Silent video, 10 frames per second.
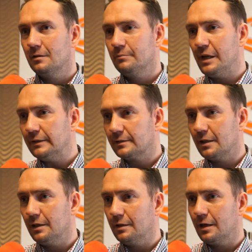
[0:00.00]

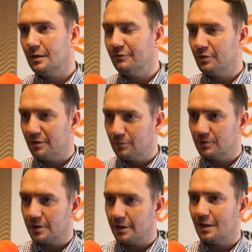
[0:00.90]
miejskiej, ale
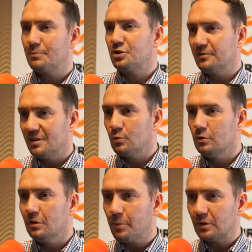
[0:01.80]
wojewódzkiej, ale przede wszystkim
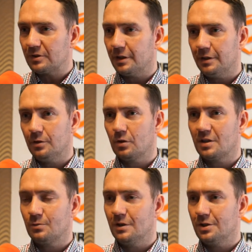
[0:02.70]
ogólnopolskiej i
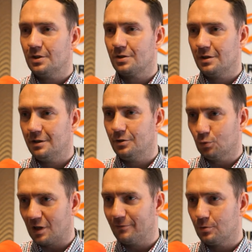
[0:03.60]
okazuje się, że i
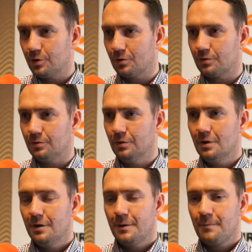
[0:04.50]
tutaj w Grudziądzu
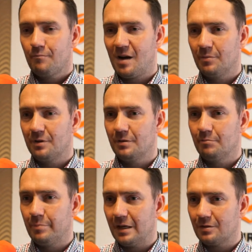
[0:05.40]
Mamy
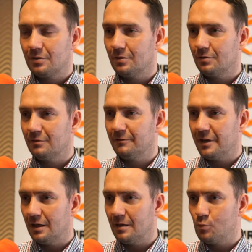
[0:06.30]
bardzo
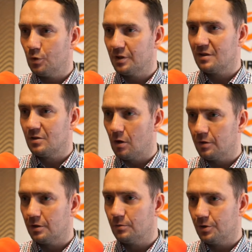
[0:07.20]
wiele młodych,
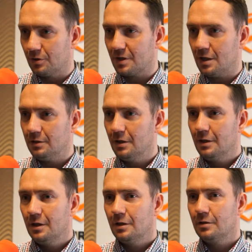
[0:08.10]
zdolnych grudziądzan,
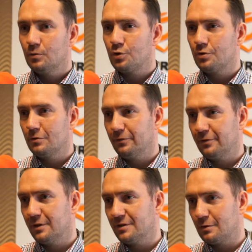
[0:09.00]
e,
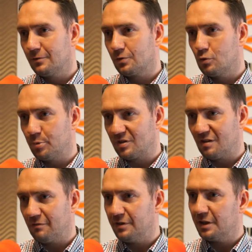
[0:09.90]
uczniów e, zarówno szkół
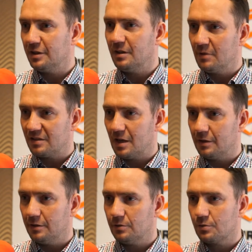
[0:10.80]
podstawowych, jak i
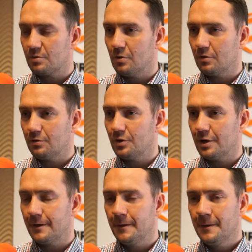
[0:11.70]
gimnazjalnych, którzy mogą
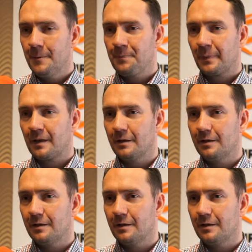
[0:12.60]
się e,